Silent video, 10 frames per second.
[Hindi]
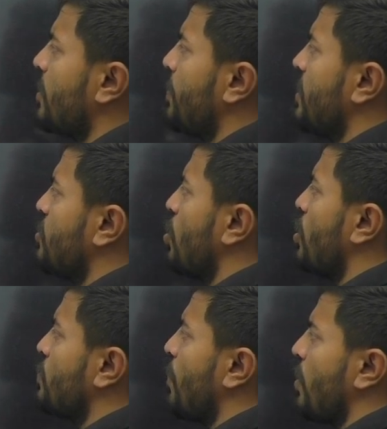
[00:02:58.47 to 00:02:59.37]
बीएससी
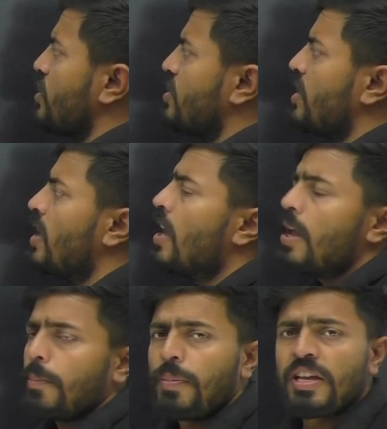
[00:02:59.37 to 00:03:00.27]
ऑनर्स फॉरेस्ट्री
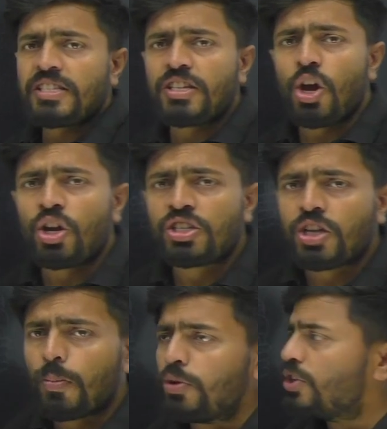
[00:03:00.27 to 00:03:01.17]
बीएससी ऑनर्स कम्युनिटी